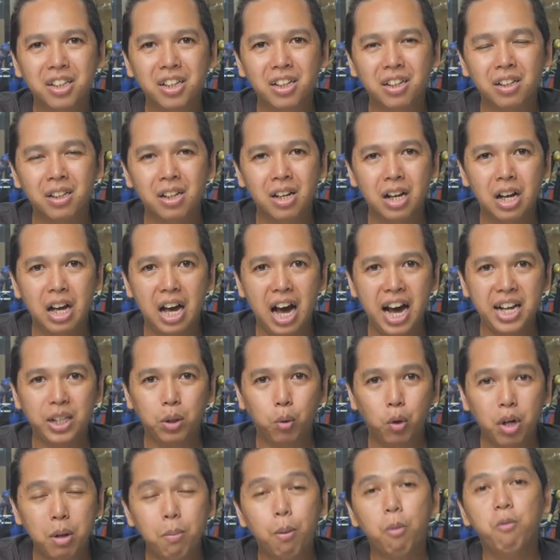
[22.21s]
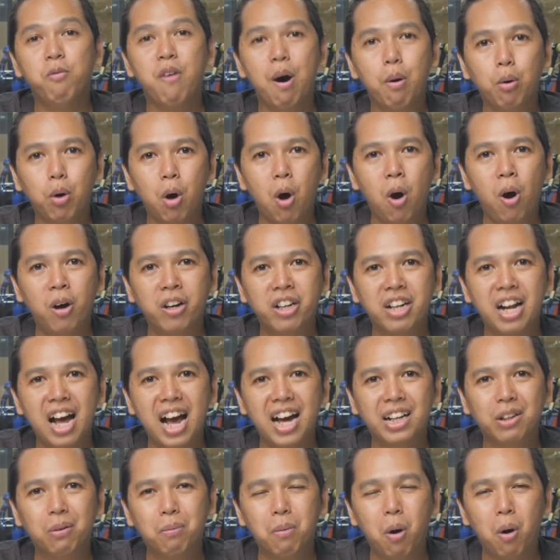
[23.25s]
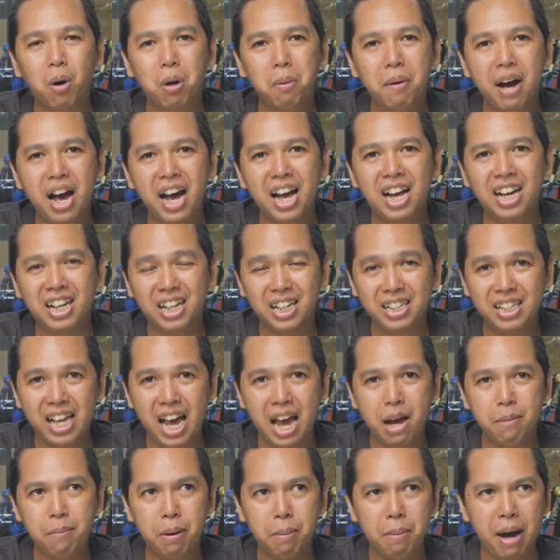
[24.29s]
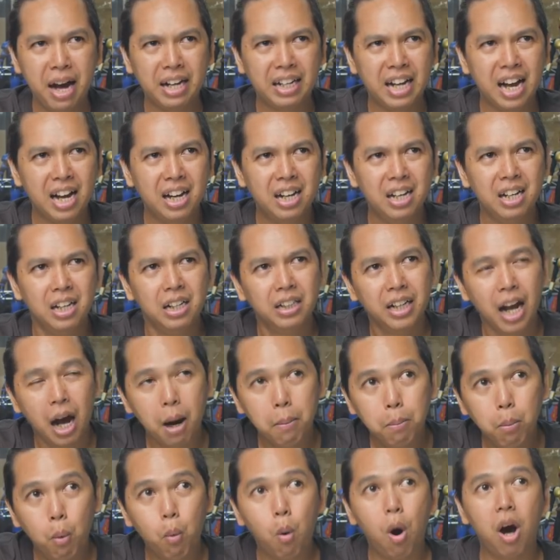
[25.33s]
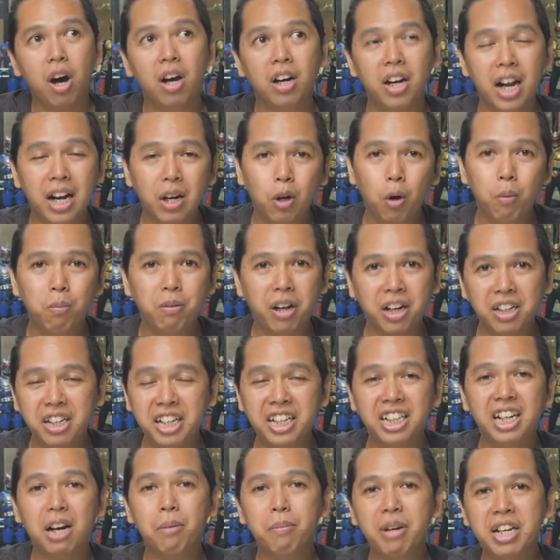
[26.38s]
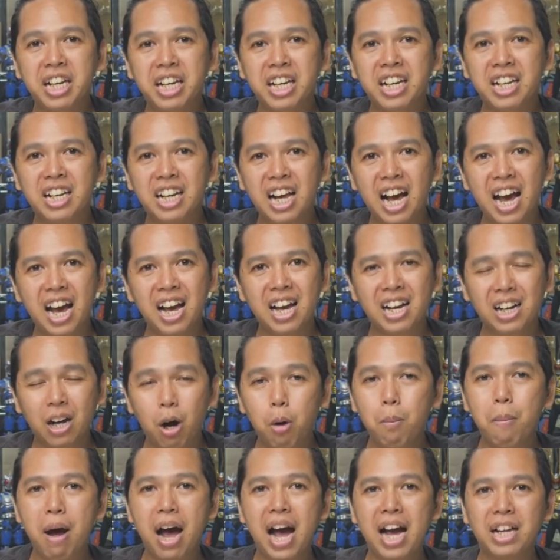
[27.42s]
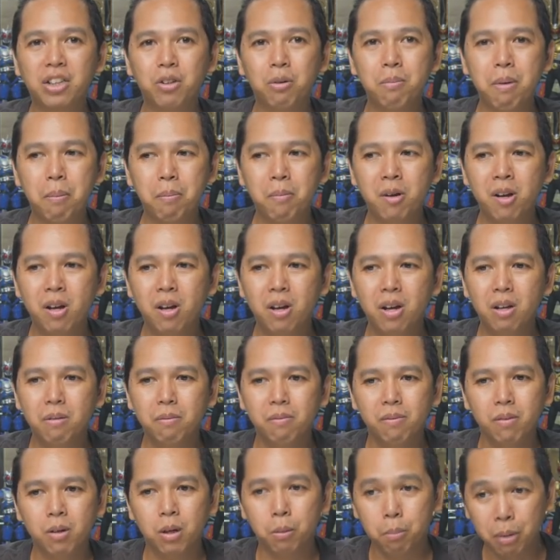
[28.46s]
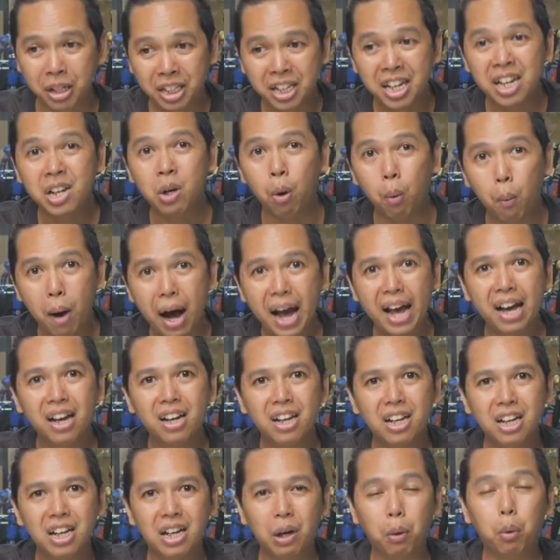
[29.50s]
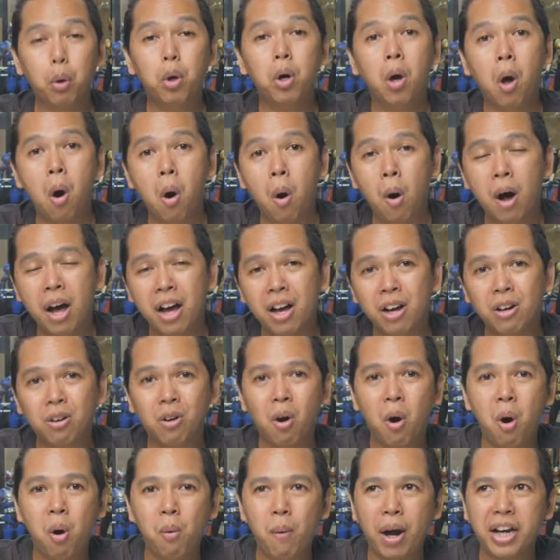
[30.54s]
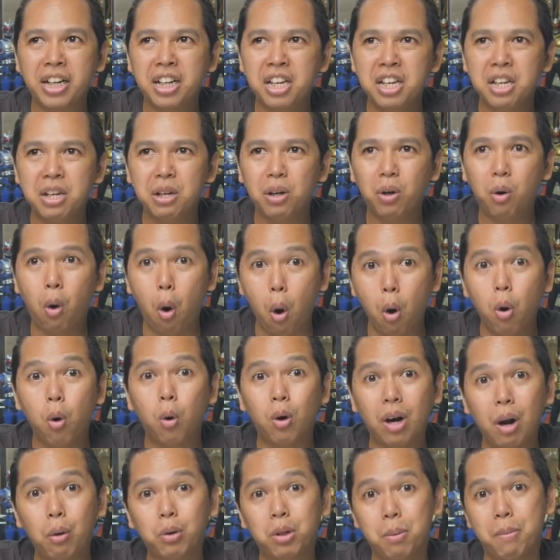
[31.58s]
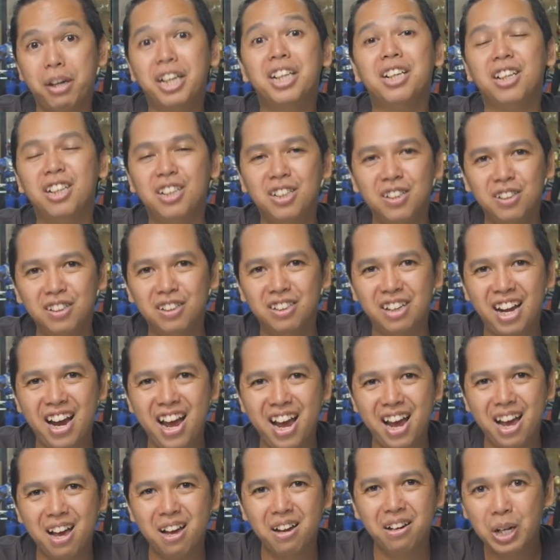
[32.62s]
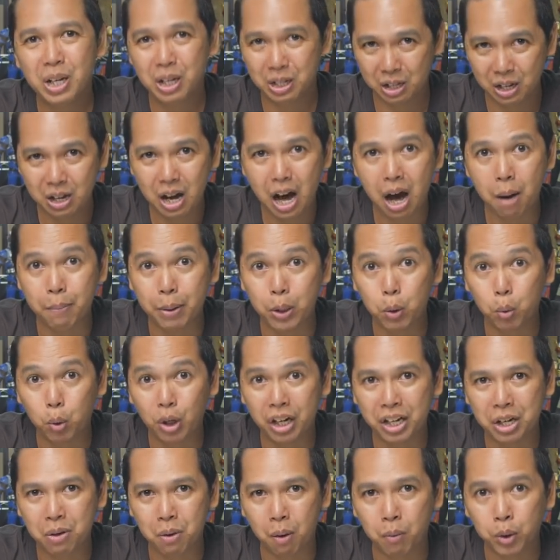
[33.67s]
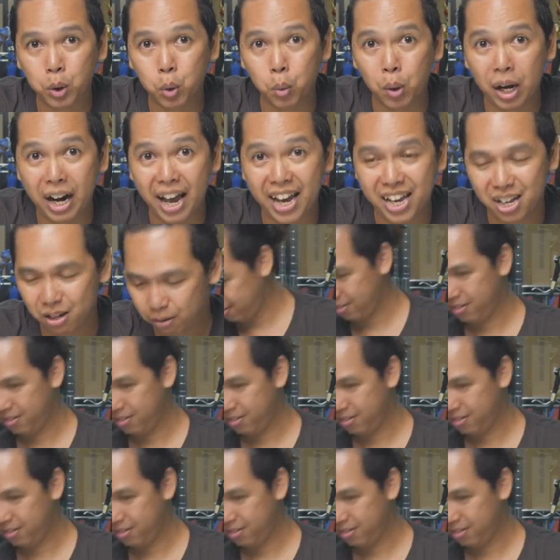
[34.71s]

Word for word: ซึ่งไอตัวที่ผมเฝ้ารอเนี่ยนะฮะต้องบอกเลยว่ากระแสมันมาทั้งทั้งบวกและลบทั้งดีทั้งไม่ดีนะฮะเข้ามาจนแบบมันจริงเหรอวะเราก็รอฮะรอวันที่ของของเราจะมาถึงแน่เอามาดูกันเลยดีกว่าว่าตัวอะไร